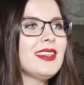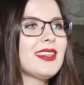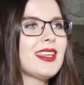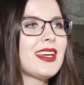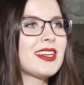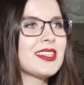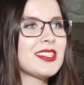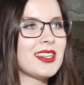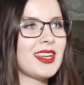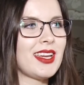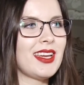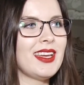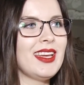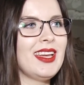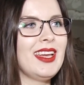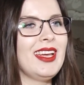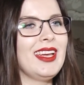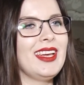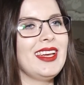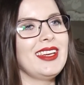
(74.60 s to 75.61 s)
także
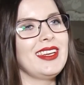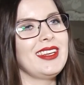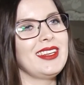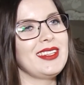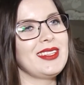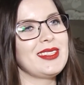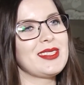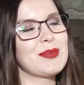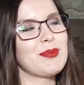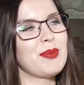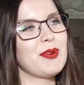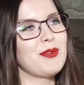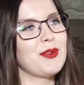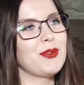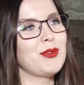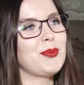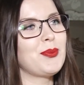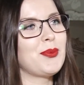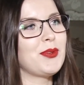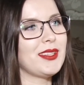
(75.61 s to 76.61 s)
e, z
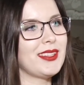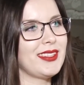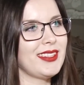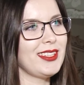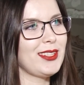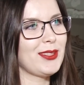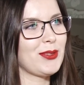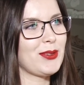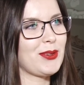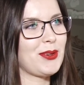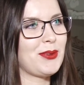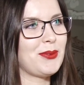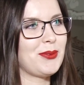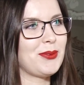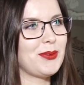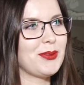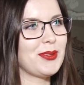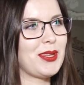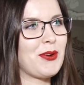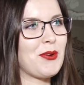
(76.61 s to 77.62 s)
powodu płyty,
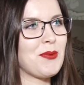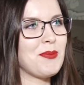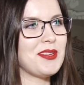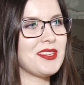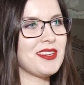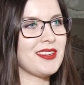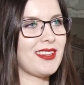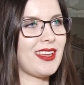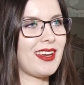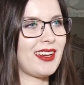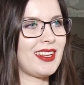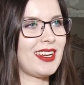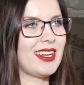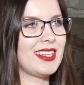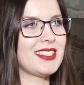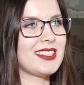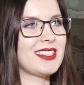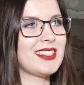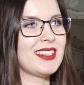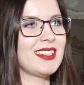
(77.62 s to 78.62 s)
którą udało mi się
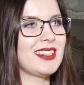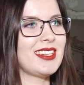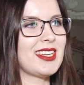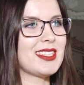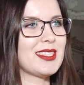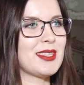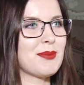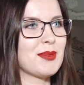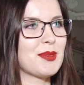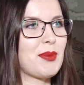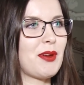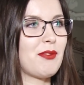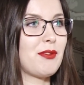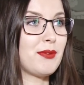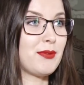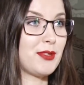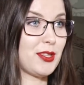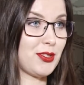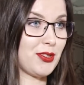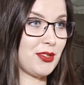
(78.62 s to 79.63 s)
nagrać razem z
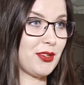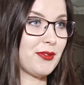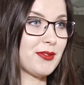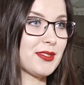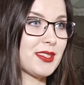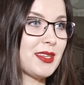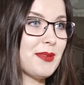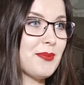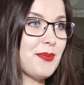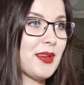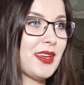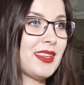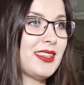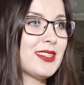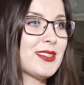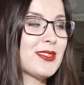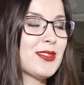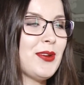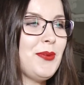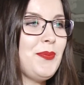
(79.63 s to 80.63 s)
Pawłem Rzecionowskim,
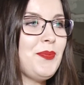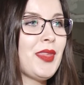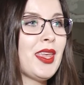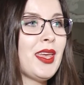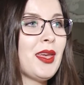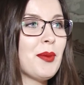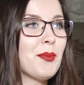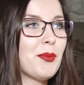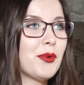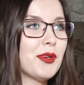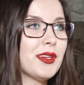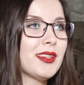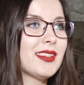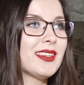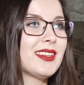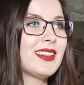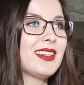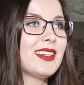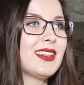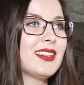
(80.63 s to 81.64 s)
pianistą.
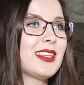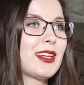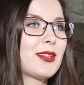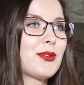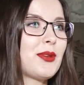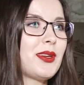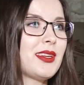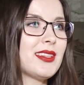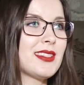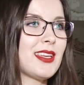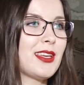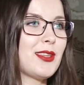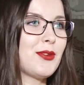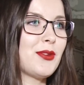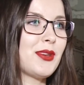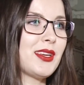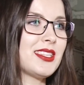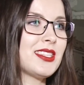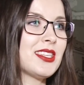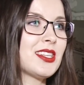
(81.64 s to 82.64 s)
Płyty, na której
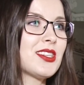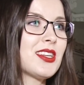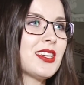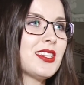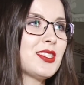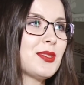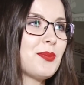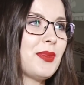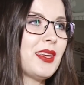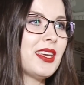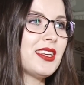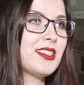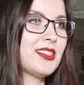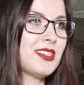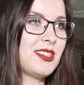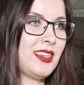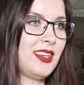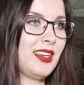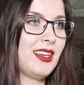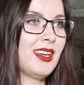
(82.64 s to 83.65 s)
znajduje się sześć
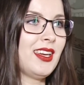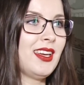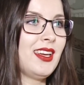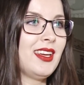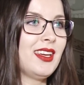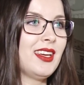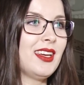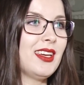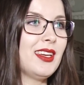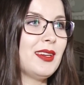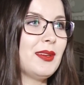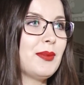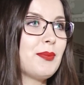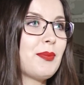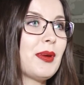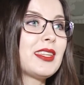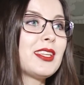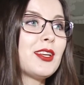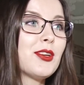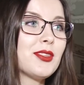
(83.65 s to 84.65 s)
pieśni e,
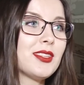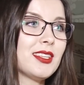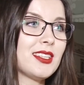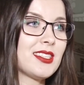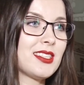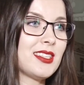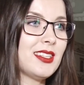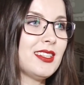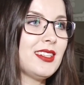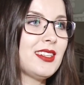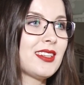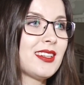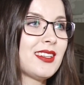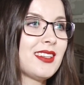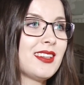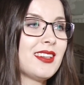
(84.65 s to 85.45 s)
patriotycznych